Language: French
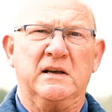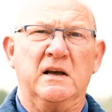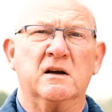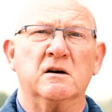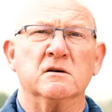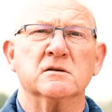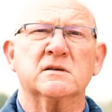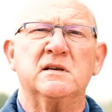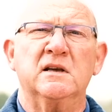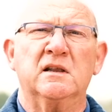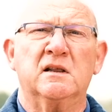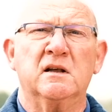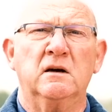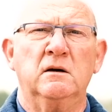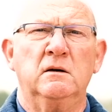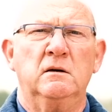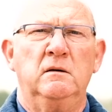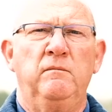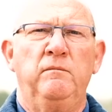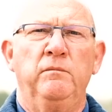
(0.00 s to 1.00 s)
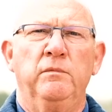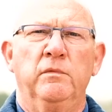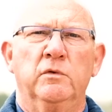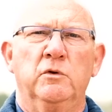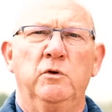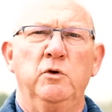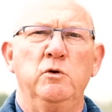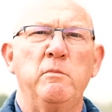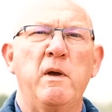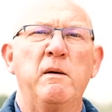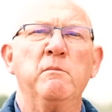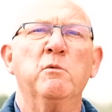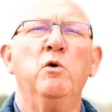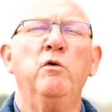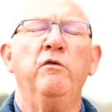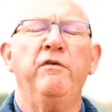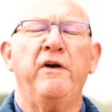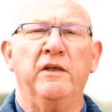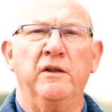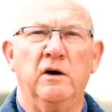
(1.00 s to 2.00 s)
57 ans d'une même
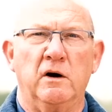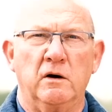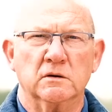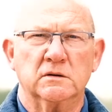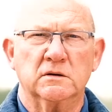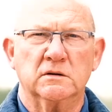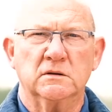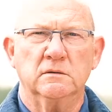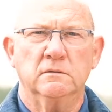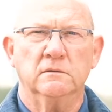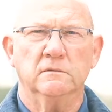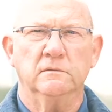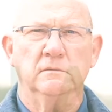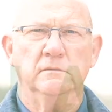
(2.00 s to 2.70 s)
gouvernance.